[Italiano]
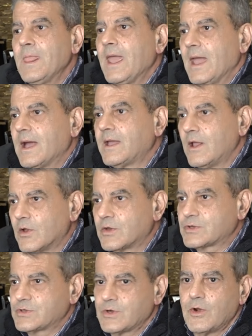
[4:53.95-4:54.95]
e anche loro
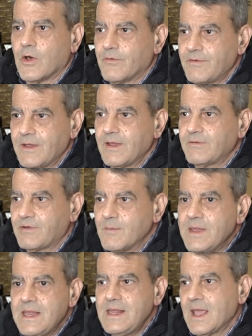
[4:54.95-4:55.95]
sono nove
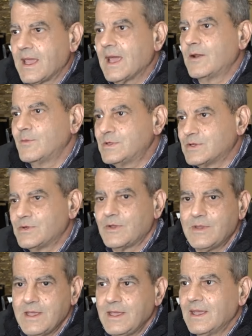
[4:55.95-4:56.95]
famiglie che hanno bisogno
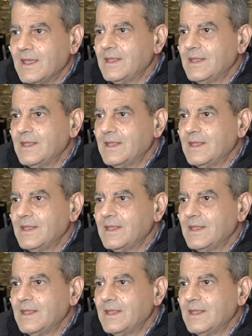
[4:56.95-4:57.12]
di,